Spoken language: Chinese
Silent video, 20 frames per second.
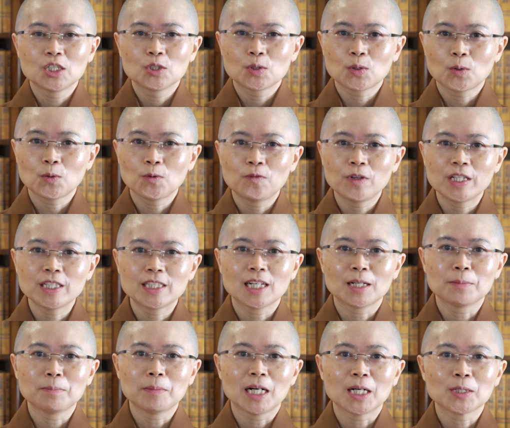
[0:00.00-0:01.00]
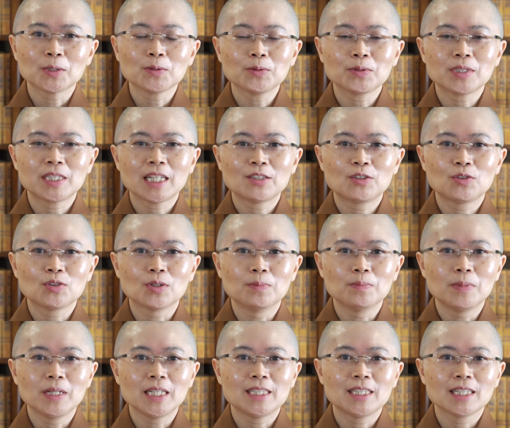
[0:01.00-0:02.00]
都非常忙碌在
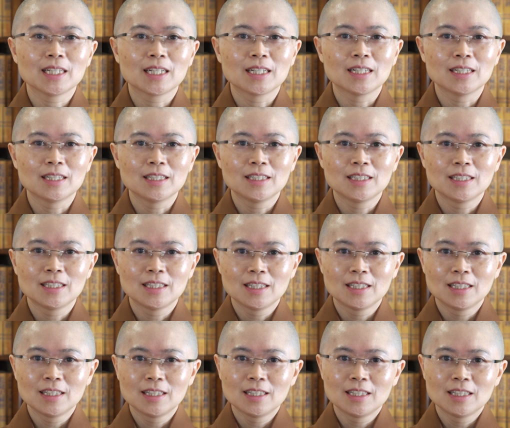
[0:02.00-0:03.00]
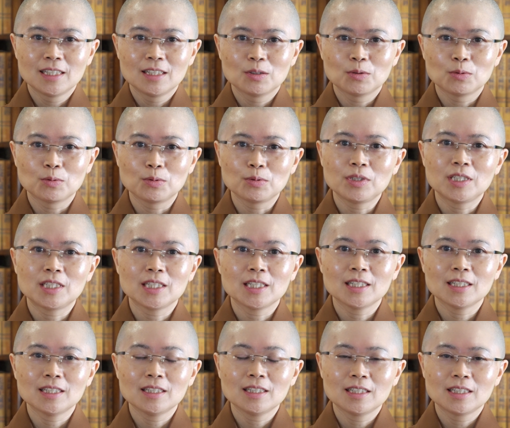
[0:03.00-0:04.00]
准备这个无
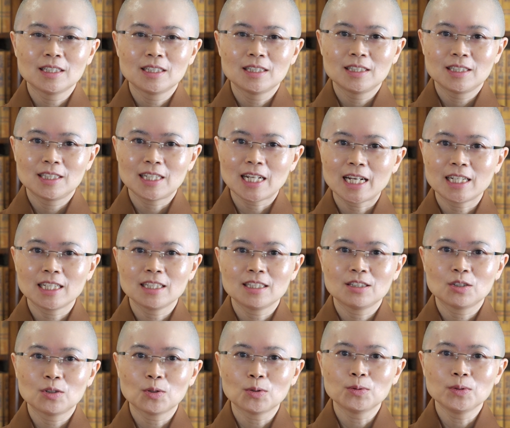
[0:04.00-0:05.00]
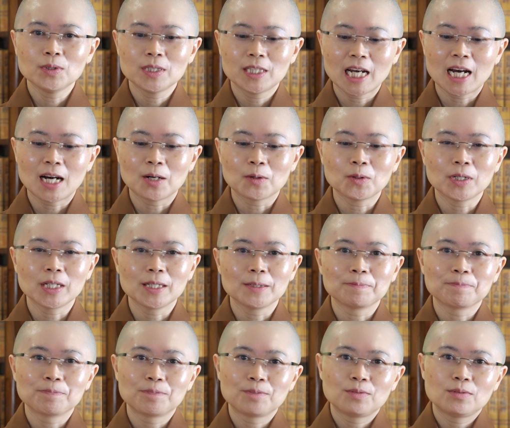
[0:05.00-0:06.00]
遮斋供大会。
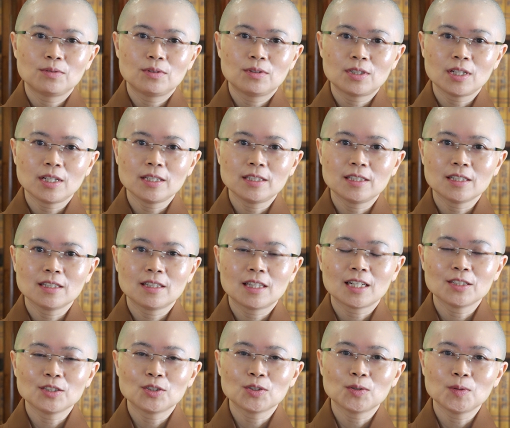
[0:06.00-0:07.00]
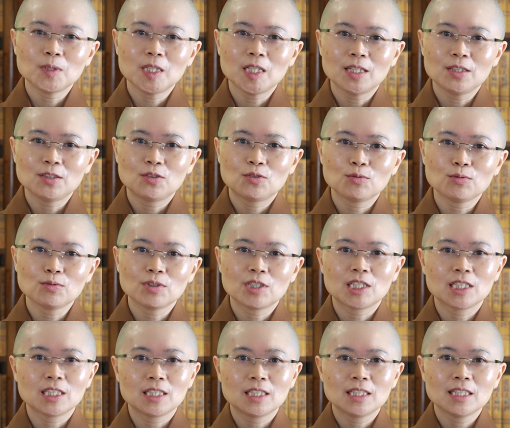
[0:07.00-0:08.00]
在这个当中呢，住
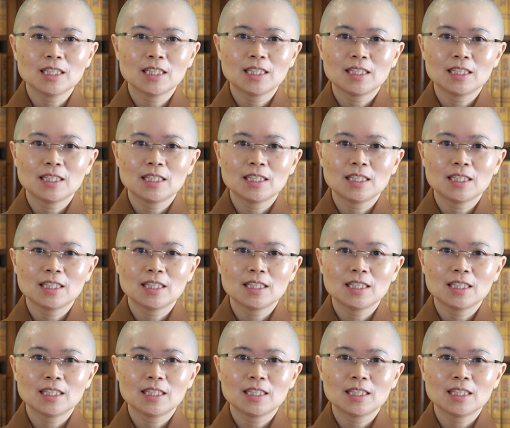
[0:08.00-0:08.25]
持。